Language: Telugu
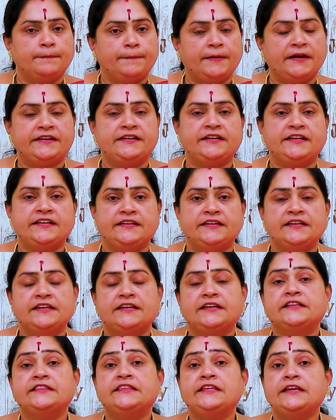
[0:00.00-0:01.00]
పెట్టి
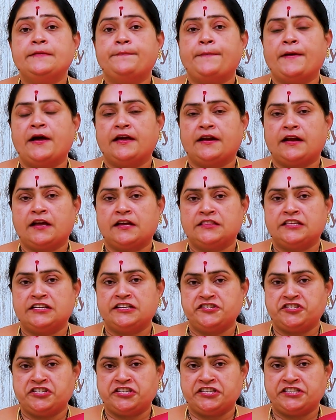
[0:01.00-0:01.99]
దీపారాధన
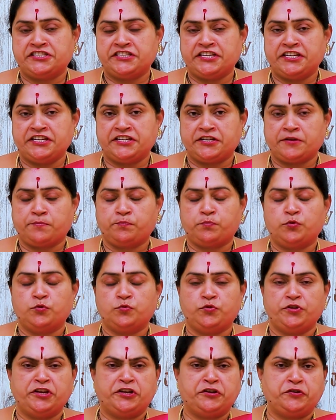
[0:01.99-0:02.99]
చేసేటప్పుడు
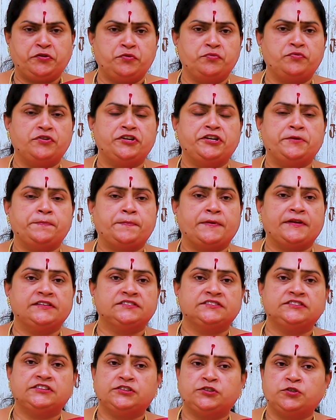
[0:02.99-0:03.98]
ఎటువంటి
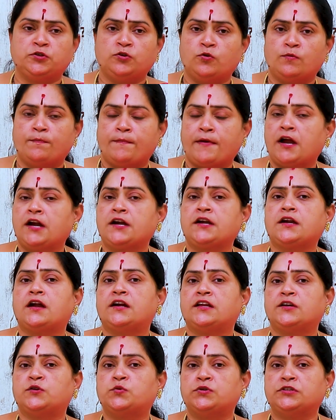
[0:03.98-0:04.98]
పరిస్థితుల్లో
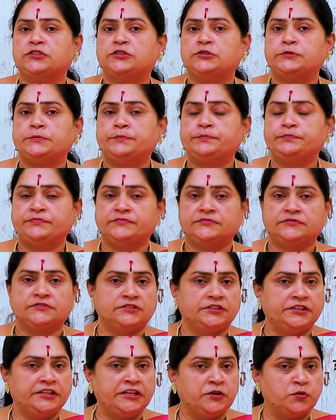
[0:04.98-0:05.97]
మాట్లాడకూడదు
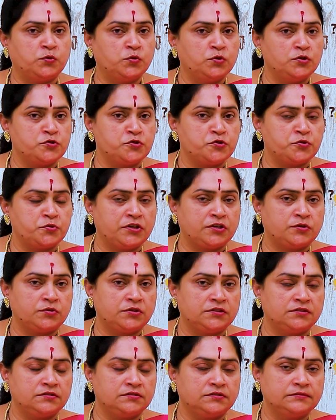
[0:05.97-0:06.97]
దిక్కులు
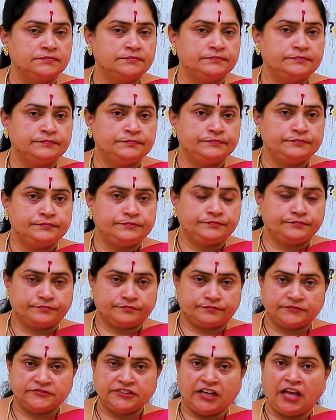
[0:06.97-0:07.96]
చూడకూడదు
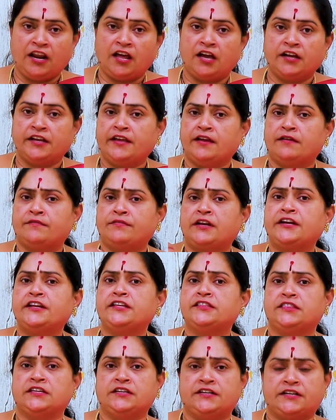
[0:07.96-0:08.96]
అలాగే ఎవరిని
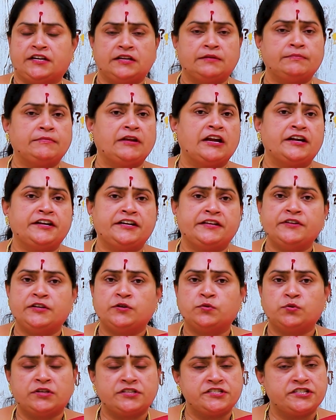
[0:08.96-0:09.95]
తిట్టడం లాంటివి
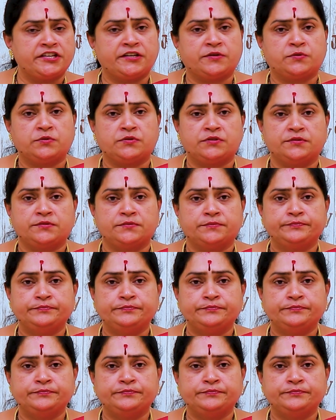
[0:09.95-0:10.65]
కూడా చేయకూడదు